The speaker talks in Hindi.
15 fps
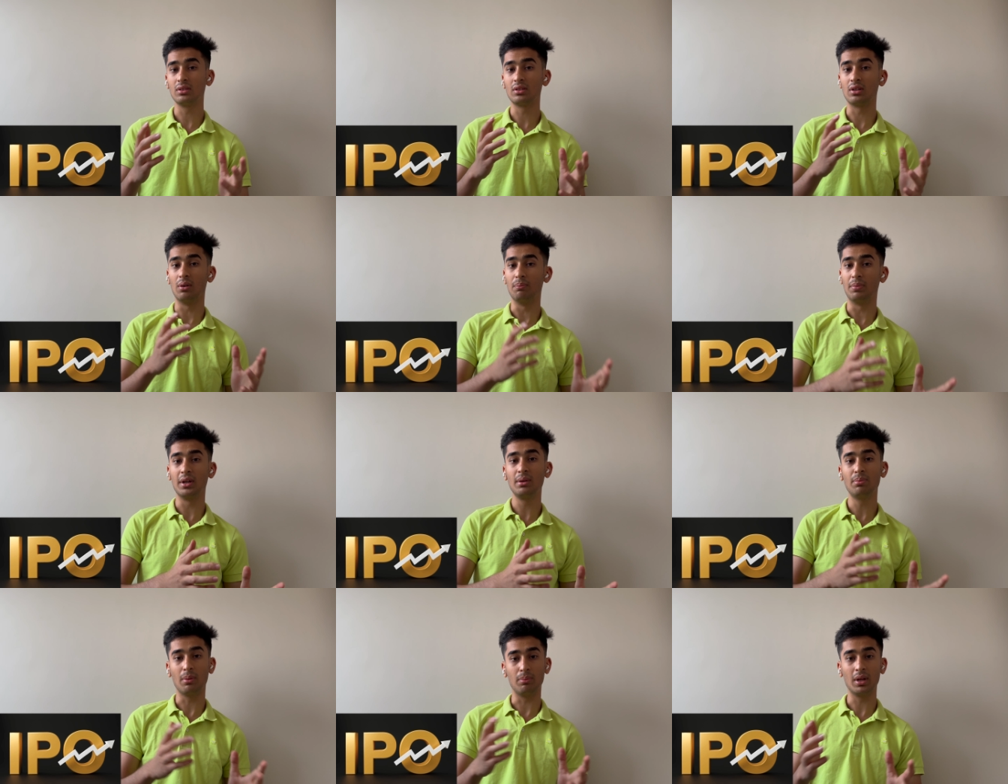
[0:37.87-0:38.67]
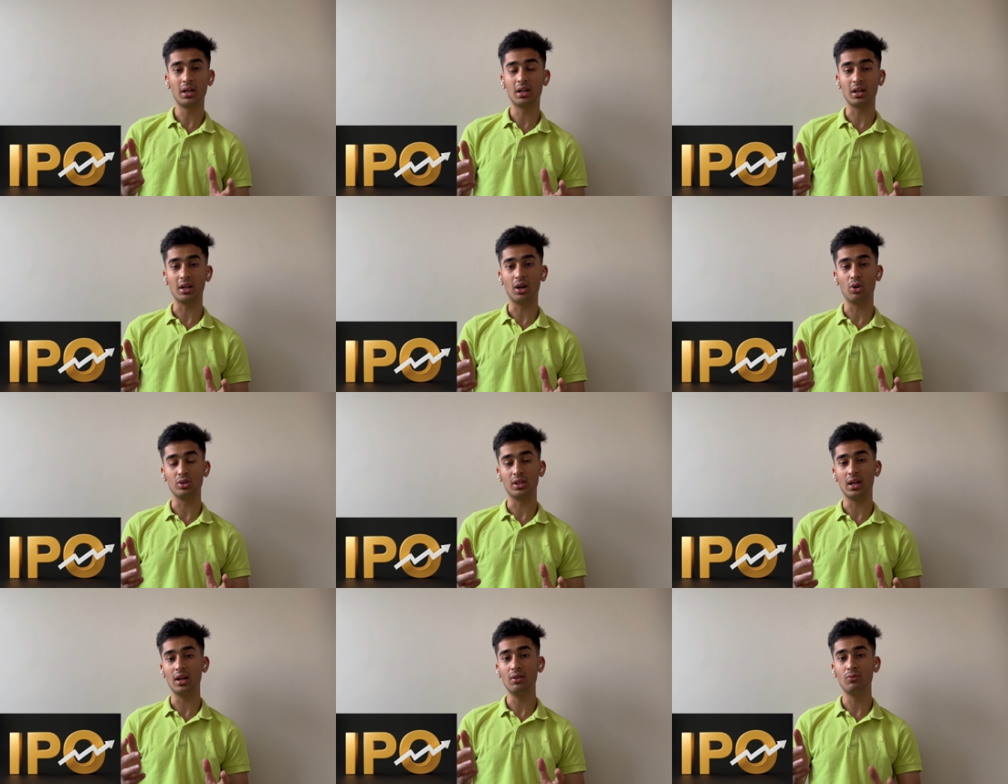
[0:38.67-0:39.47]
कंपनी पब्लिक करना
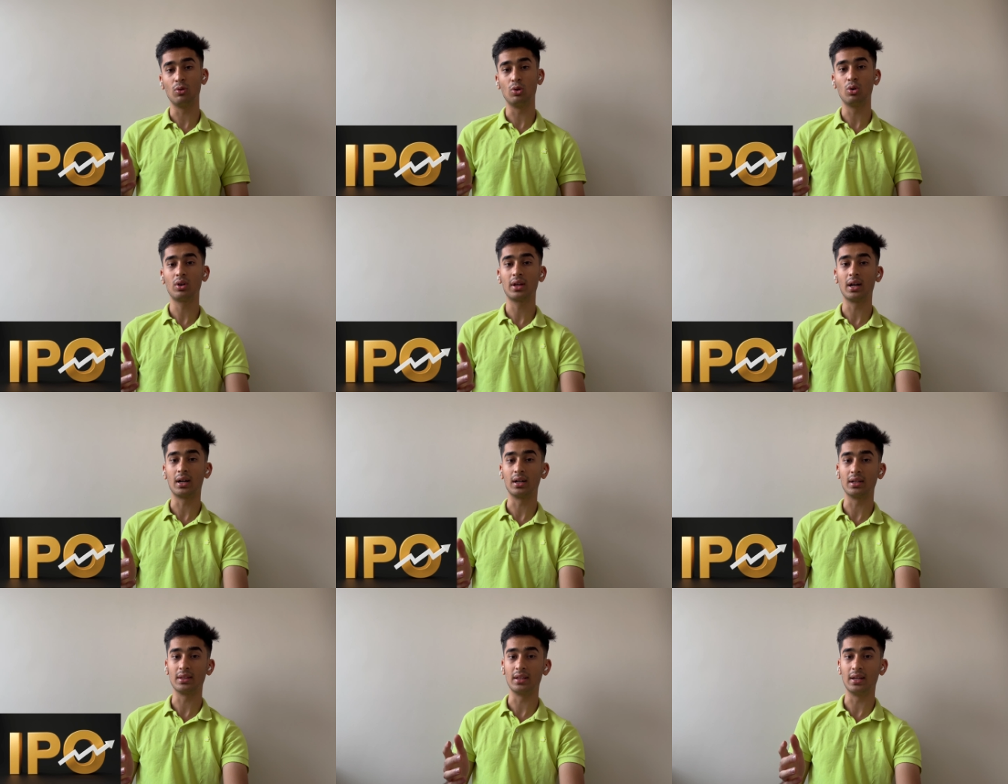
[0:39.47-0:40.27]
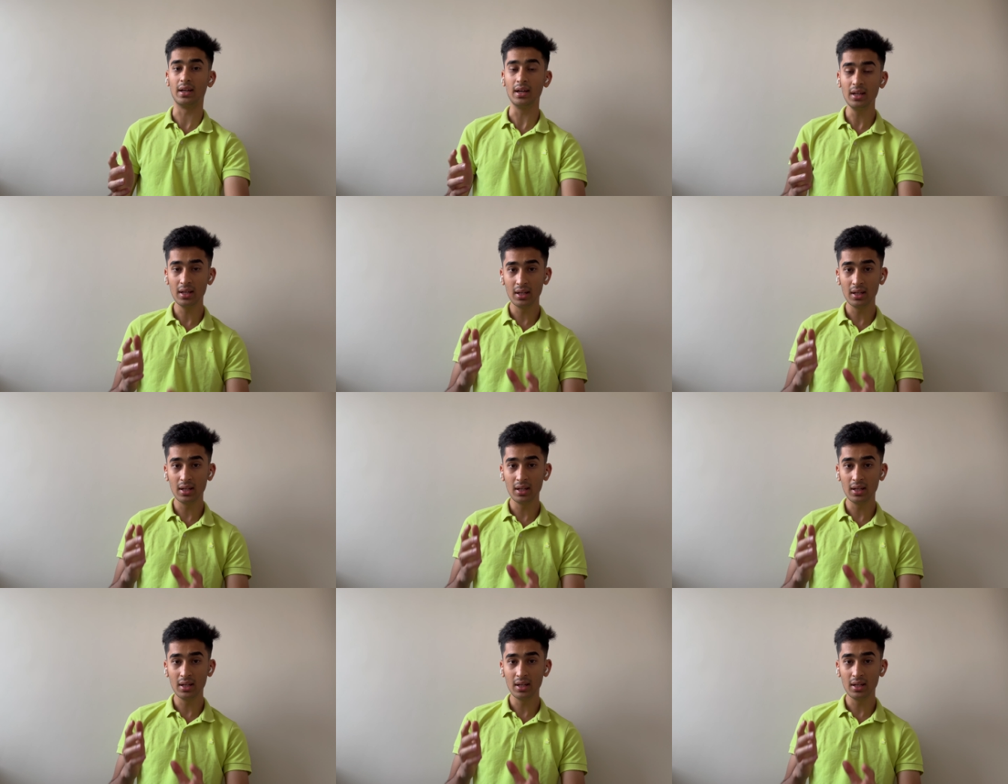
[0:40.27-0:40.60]
होता है वो लोग क्या करते हैं